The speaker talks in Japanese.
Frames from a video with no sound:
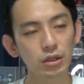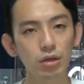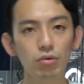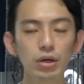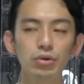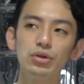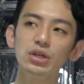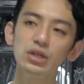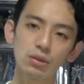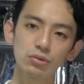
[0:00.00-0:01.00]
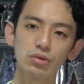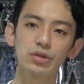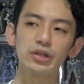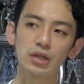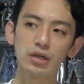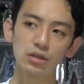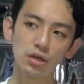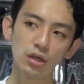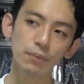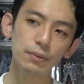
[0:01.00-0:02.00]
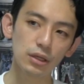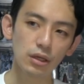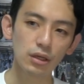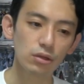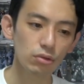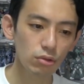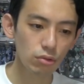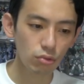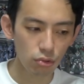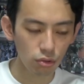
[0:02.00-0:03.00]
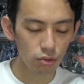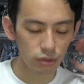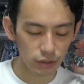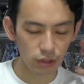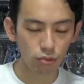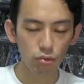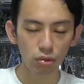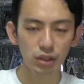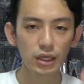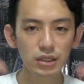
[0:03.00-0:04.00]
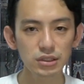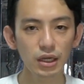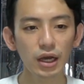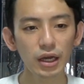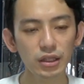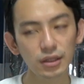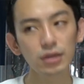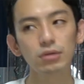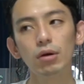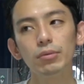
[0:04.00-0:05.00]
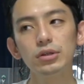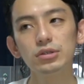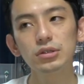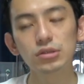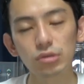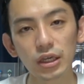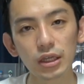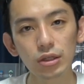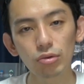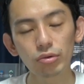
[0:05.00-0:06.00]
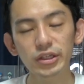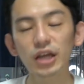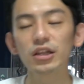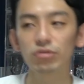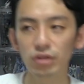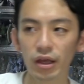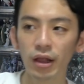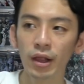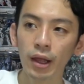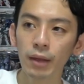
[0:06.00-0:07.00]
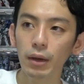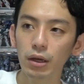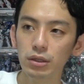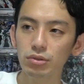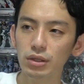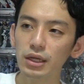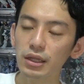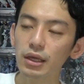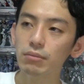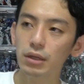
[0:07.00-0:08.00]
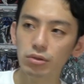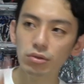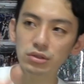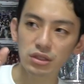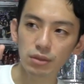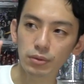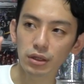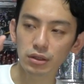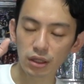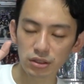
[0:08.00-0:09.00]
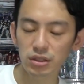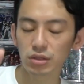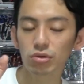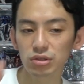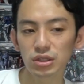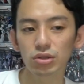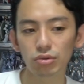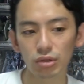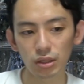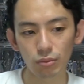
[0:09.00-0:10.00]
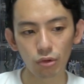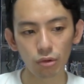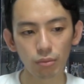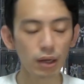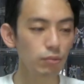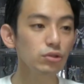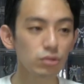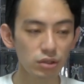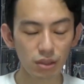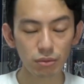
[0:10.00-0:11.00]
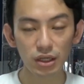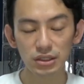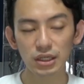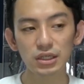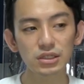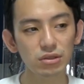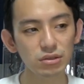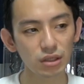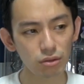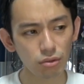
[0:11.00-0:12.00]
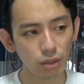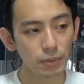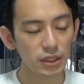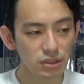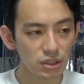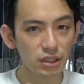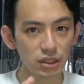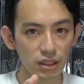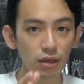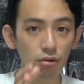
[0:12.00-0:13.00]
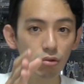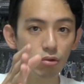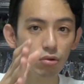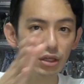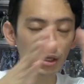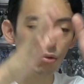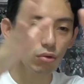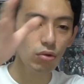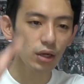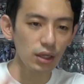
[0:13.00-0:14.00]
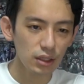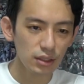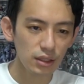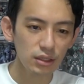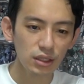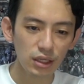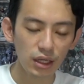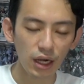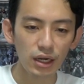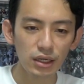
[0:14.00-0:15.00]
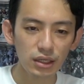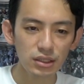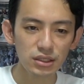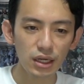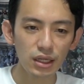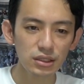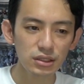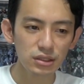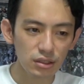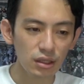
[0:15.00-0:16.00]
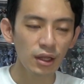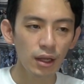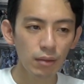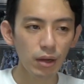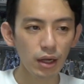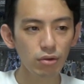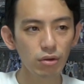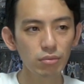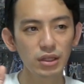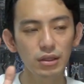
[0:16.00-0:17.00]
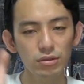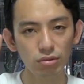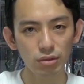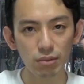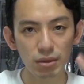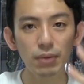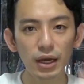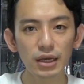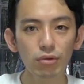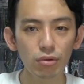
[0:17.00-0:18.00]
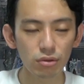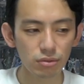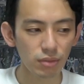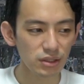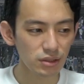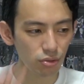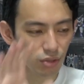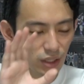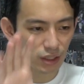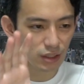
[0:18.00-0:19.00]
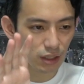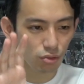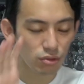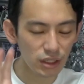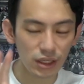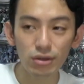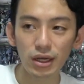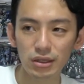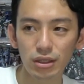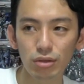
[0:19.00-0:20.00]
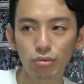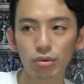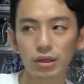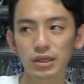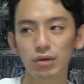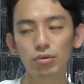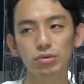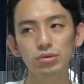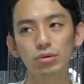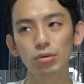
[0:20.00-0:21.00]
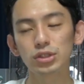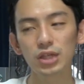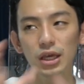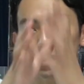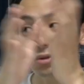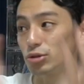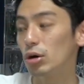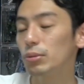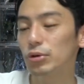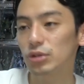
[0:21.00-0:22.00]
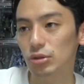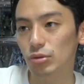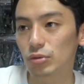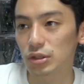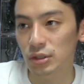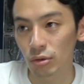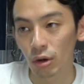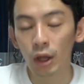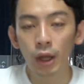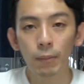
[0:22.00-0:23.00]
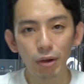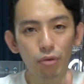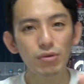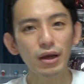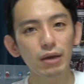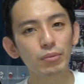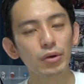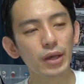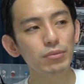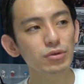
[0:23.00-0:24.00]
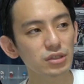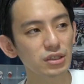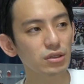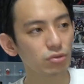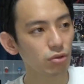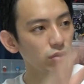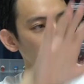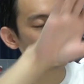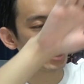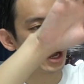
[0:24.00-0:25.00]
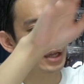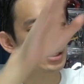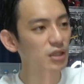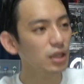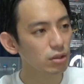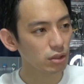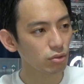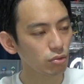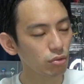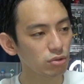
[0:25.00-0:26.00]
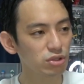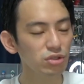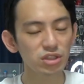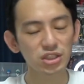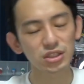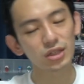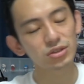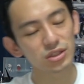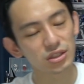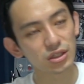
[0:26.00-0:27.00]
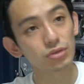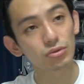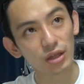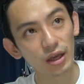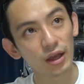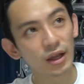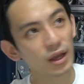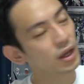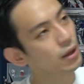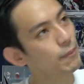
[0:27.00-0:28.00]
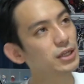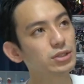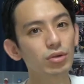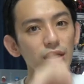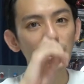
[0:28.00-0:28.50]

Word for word: で今回フリーダムという機体でやっぱねいろいろこう機構がたくさん入っているモビルスーツの筆頭機体なので、まあ、それがね、まあ、当時やっぱ エスディー クロスシルエットとかでも、まあ、もちろん義務化再現してるんだけど、やっぱ エスディー ってねこう機構がなるだけ簡単に簡略されつつ、まああのそのね、見栄えを、まあ、どれだけ、ね、よくできるかっていうところが結構その製品として勝負ポイントだと思うんですけど、まあ、今回はまあ エムジー のいわゆるハイディテールというところを重視した エスディー になるので、まあ、それ